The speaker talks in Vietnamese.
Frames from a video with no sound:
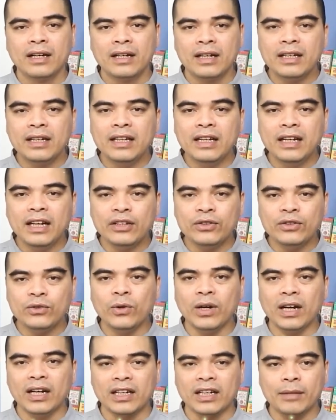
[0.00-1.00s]
Khi đi lễ
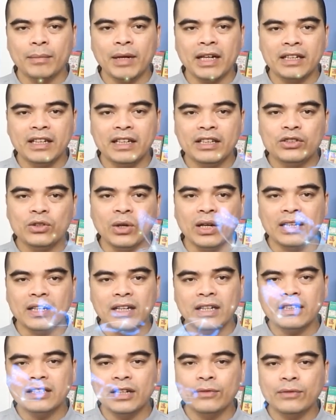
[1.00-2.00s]
chùa, các bạn nên chọn
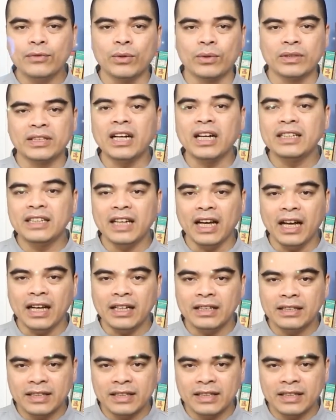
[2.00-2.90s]
các trang phục trang nhã,